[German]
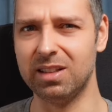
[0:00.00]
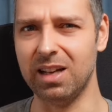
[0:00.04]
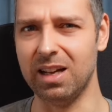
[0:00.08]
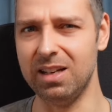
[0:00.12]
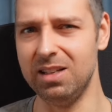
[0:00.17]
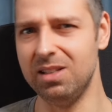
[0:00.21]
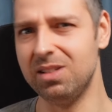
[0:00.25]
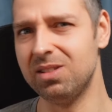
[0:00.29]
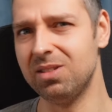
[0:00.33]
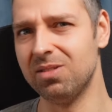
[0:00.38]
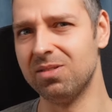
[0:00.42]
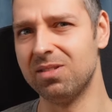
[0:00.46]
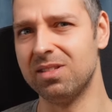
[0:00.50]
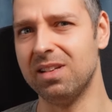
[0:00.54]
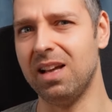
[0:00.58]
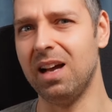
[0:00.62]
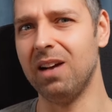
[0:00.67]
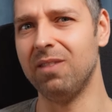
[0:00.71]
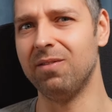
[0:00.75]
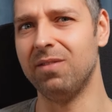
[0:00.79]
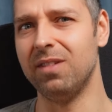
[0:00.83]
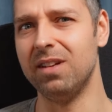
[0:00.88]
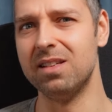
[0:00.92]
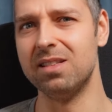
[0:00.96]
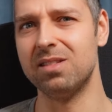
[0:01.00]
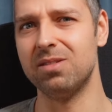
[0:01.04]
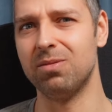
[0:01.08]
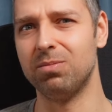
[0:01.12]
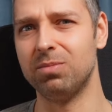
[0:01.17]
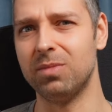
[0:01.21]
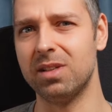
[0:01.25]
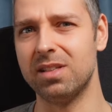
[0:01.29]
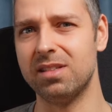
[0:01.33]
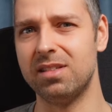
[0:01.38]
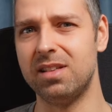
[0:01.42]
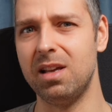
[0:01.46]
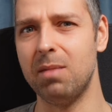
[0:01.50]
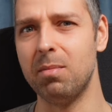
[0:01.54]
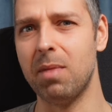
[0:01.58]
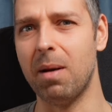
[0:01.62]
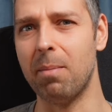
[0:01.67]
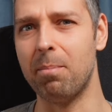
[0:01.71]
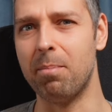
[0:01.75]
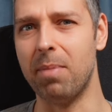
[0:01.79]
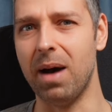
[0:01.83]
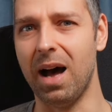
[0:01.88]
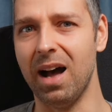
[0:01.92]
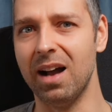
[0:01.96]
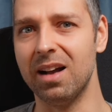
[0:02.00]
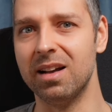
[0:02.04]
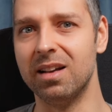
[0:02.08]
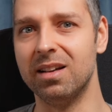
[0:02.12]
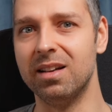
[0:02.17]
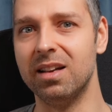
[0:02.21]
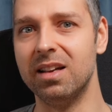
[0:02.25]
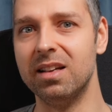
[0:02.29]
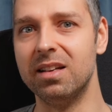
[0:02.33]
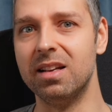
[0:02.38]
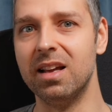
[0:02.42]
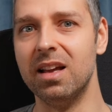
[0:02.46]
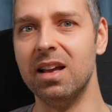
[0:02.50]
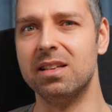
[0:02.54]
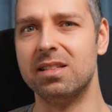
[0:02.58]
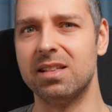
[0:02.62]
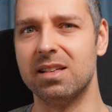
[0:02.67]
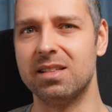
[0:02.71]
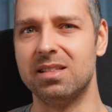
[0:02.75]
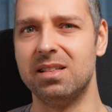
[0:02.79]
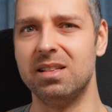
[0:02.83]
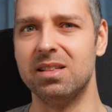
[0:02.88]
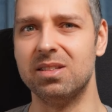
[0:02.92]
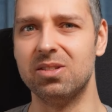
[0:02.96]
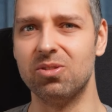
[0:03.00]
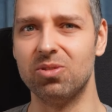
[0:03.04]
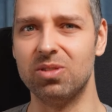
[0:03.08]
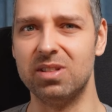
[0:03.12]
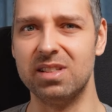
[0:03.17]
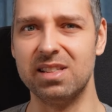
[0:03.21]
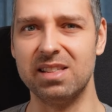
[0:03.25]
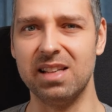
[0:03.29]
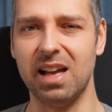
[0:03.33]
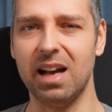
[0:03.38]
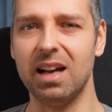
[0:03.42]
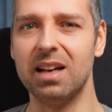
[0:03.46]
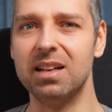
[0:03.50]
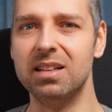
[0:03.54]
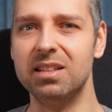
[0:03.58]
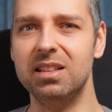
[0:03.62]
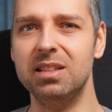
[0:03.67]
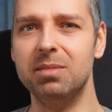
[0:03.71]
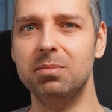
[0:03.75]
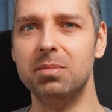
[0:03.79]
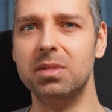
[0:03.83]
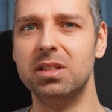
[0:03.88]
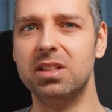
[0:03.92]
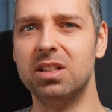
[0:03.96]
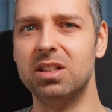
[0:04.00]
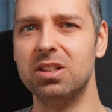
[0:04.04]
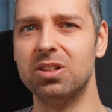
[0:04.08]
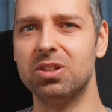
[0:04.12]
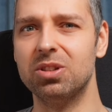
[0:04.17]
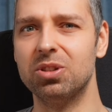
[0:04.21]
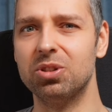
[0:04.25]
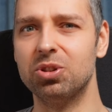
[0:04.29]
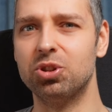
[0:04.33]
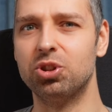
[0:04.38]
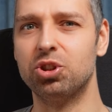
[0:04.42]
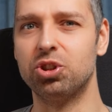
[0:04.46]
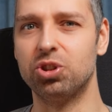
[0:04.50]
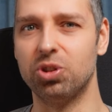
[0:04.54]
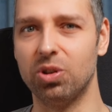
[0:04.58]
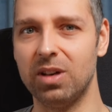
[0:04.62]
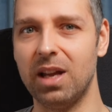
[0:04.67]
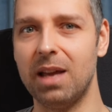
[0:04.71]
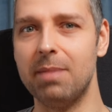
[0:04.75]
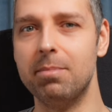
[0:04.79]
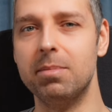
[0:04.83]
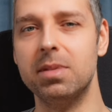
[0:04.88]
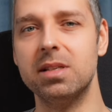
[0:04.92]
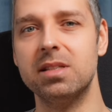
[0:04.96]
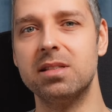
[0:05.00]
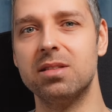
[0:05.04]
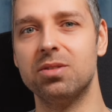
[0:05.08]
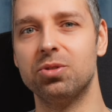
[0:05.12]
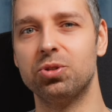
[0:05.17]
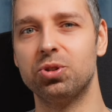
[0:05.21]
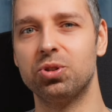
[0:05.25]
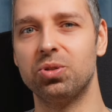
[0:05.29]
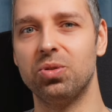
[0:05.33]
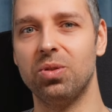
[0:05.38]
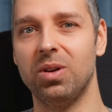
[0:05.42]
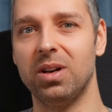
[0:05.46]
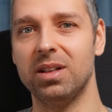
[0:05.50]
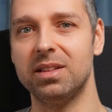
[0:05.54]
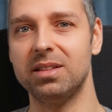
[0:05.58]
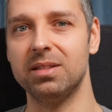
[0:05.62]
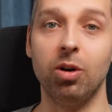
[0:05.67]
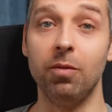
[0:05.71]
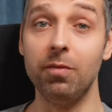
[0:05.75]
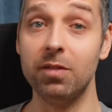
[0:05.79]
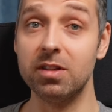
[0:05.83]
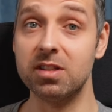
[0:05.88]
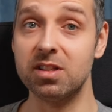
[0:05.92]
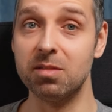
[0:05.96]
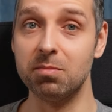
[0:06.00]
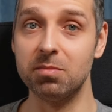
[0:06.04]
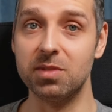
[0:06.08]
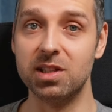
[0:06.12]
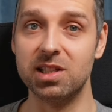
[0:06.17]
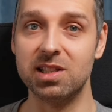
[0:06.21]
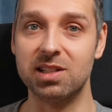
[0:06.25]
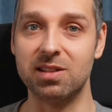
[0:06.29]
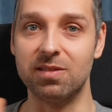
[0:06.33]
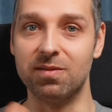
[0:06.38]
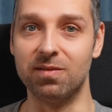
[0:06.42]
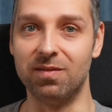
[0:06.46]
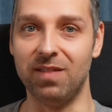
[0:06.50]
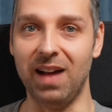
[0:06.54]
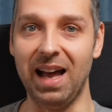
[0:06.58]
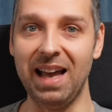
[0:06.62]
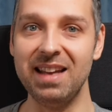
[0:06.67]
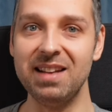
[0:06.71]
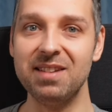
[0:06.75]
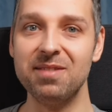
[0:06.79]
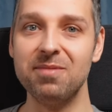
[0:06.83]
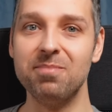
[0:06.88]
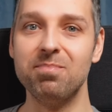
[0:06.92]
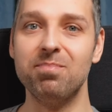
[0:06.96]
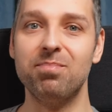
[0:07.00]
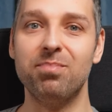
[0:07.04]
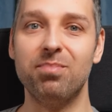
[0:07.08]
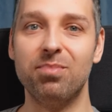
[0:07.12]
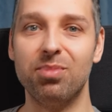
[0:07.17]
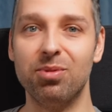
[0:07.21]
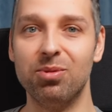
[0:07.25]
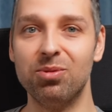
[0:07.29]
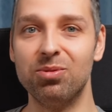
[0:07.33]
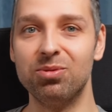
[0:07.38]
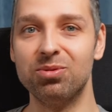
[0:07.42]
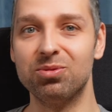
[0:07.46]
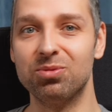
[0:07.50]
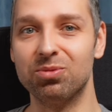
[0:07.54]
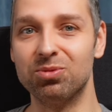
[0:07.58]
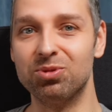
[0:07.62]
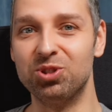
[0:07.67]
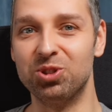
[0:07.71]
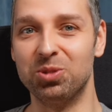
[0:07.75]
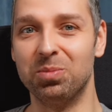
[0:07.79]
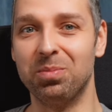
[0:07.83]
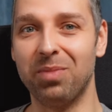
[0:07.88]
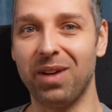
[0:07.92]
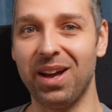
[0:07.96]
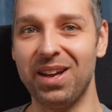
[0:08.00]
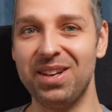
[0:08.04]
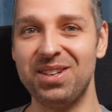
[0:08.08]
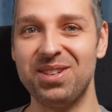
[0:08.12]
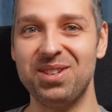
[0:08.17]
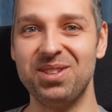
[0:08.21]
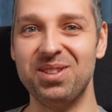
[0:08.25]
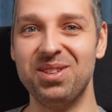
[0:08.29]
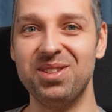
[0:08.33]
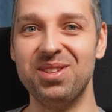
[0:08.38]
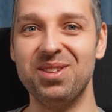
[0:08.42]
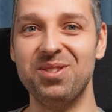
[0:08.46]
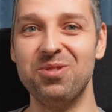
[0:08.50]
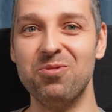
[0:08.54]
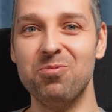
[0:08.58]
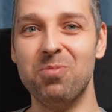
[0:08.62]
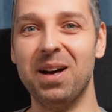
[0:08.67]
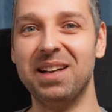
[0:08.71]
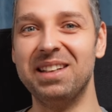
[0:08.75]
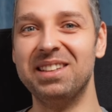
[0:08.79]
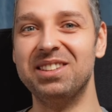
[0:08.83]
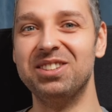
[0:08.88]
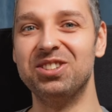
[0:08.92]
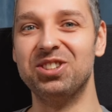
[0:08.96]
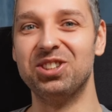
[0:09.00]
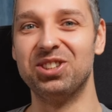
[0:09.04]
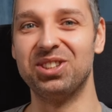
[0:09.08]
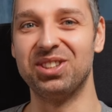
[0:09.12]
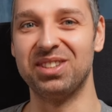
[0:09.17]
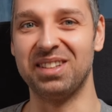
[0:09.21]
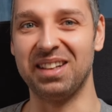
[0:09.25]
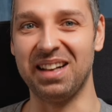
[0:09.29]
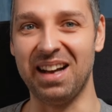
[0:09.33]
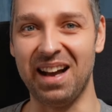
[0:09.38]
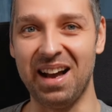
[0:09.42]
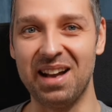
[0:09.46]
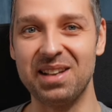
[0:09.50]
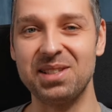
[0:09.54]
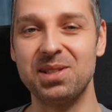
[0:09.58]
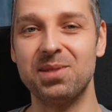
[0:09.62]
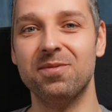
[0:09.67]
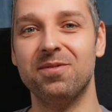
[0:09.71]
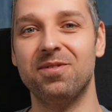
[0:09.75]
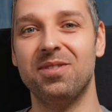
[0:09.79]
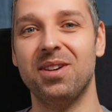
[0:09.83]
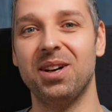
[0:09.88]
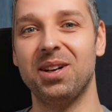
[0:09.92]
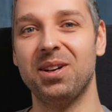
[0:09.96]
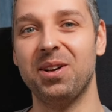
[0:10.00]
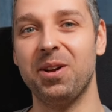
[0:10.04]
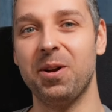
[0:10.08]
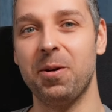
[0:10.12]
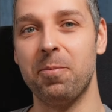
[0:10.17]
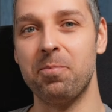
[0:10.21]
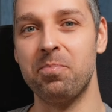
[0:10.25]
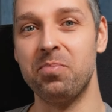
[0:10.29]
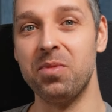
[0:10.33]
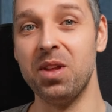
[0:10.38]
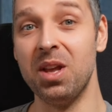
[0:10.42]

kann ich so sagen, wenn es um das Thema Parken geht, ist das hier so eine Sache, die mich hier schon ein bisschen stört. Kommen wir zum zweiten Punkt und sprechen über den Straßenverkehr.